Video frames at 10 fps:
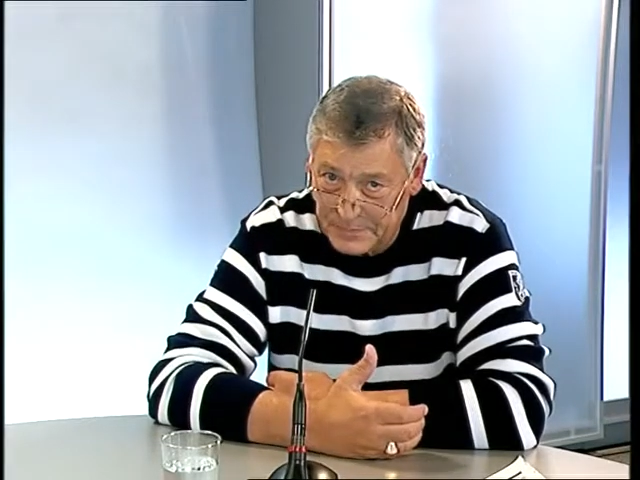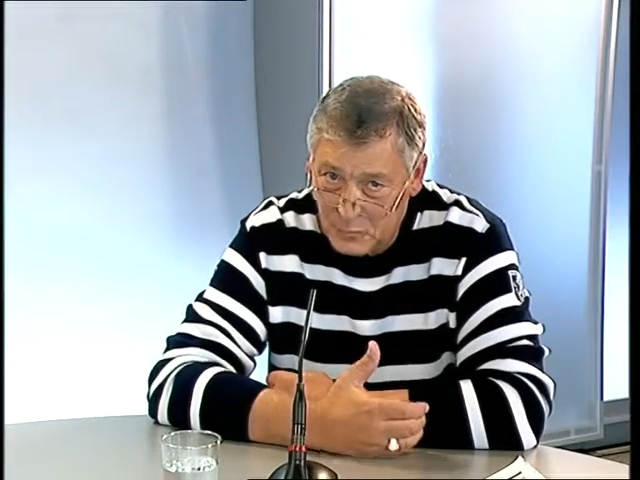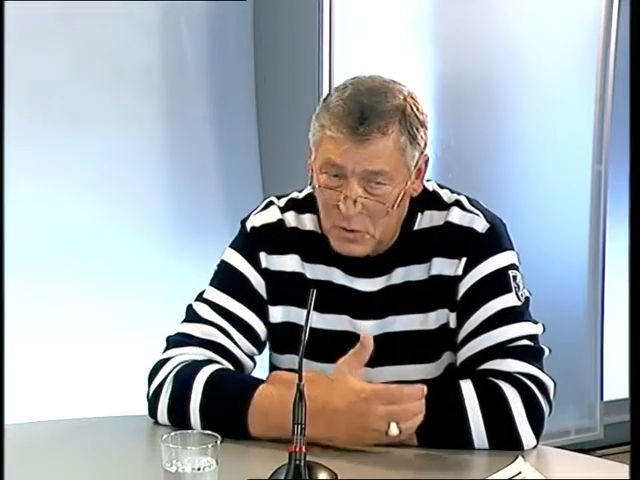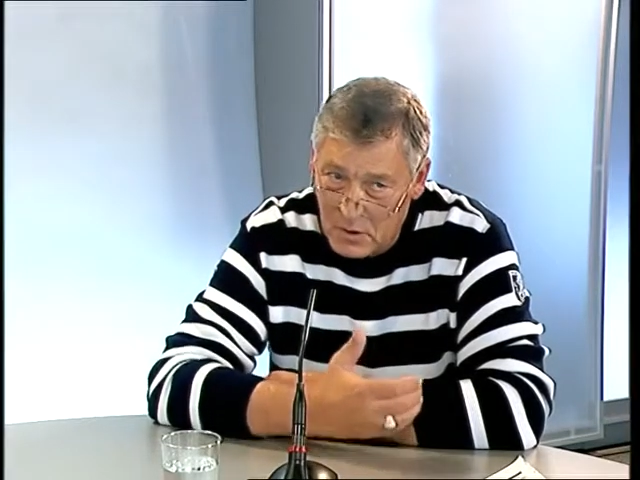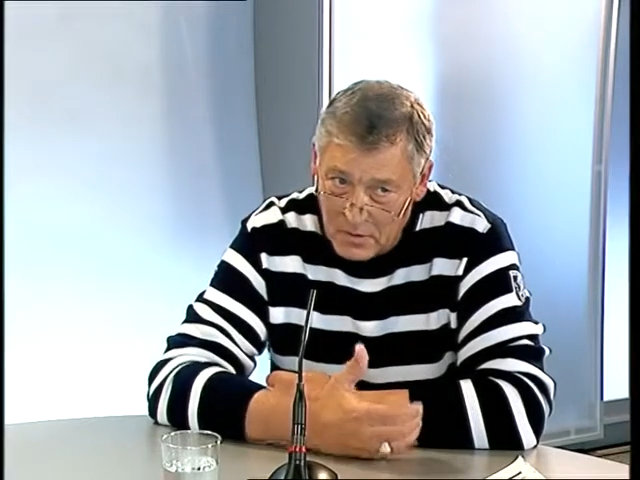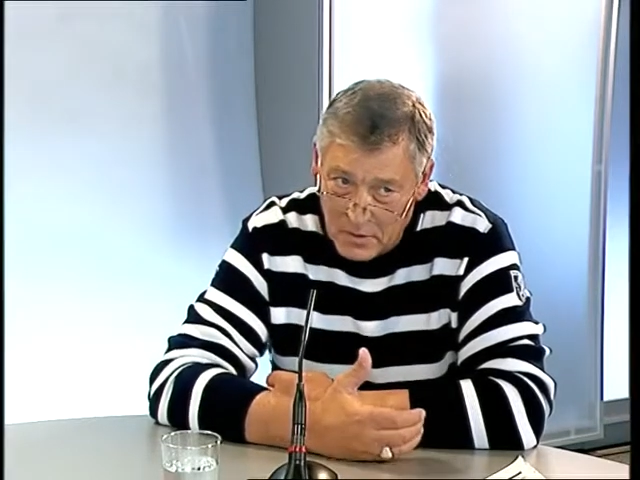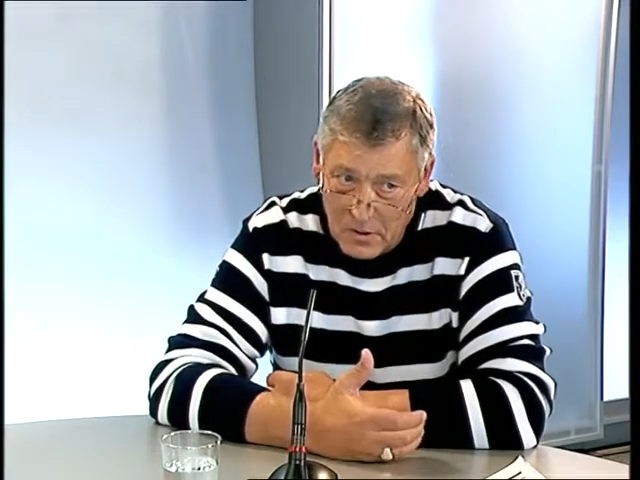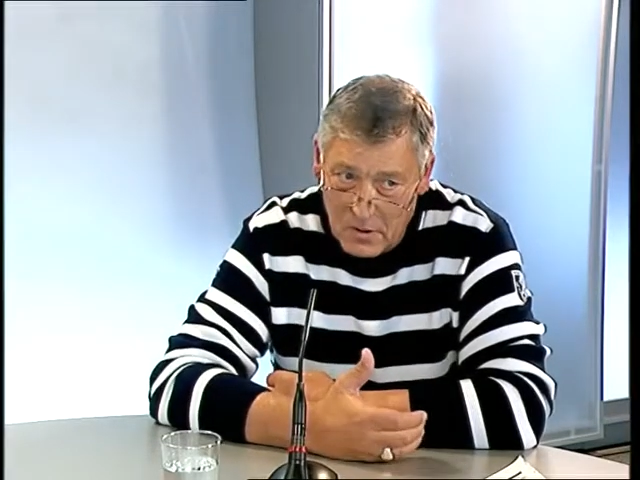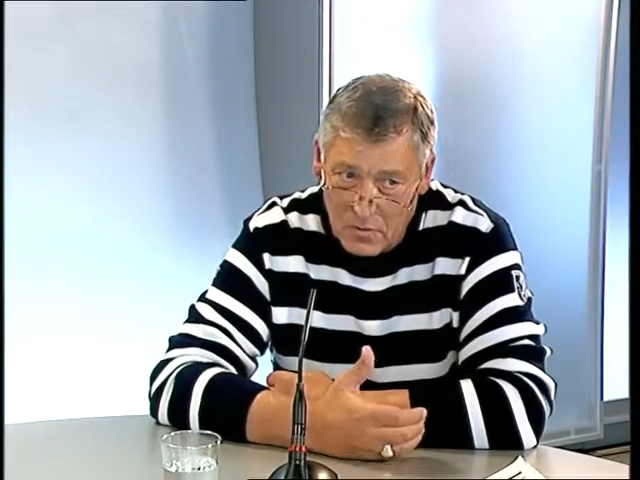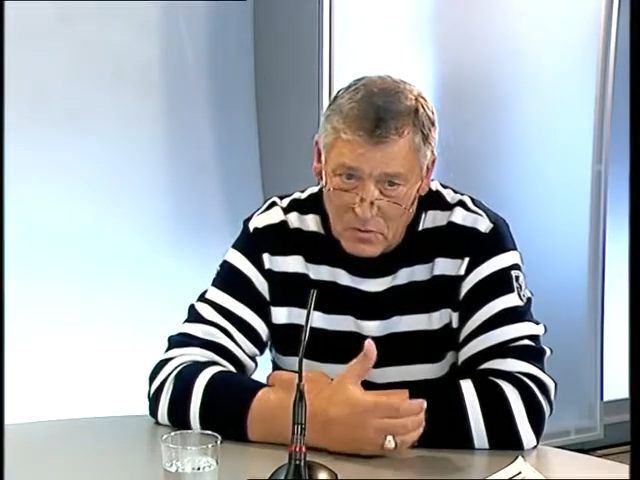
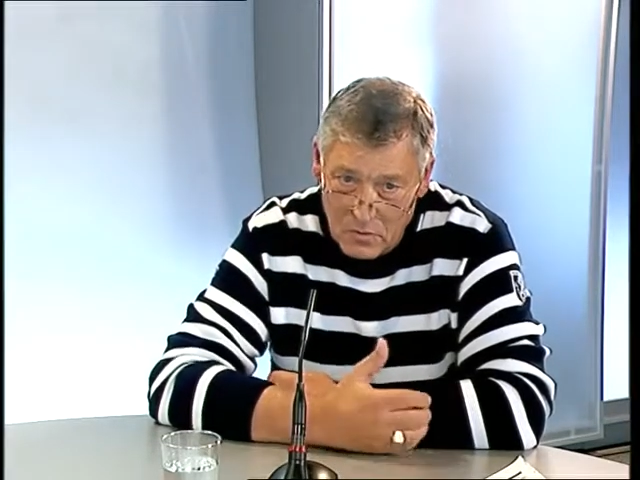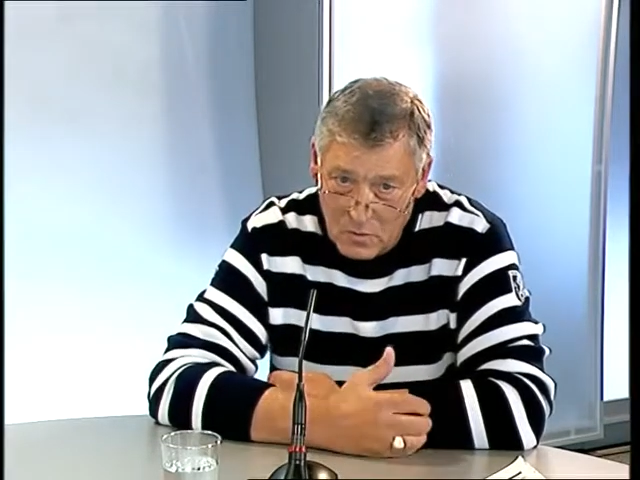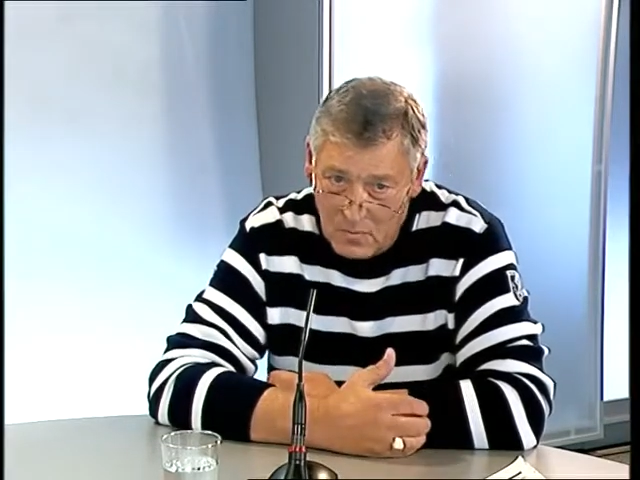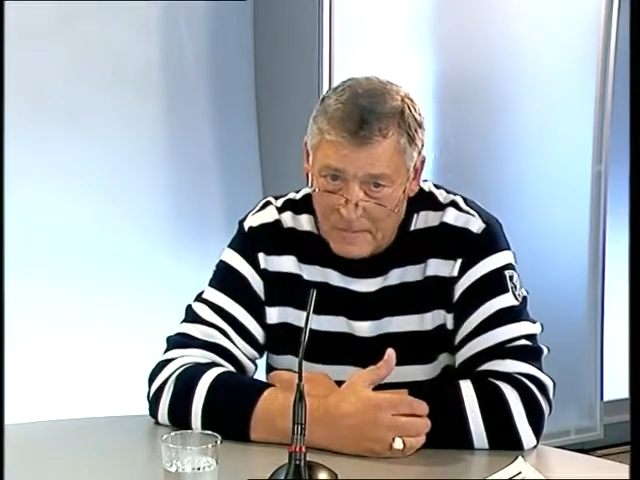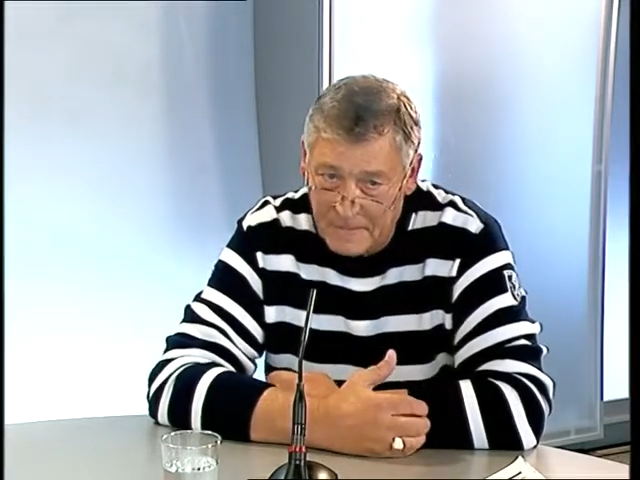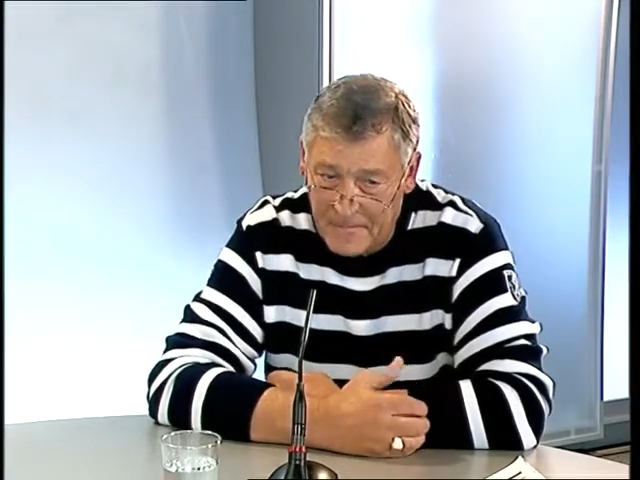многоквартирного дома,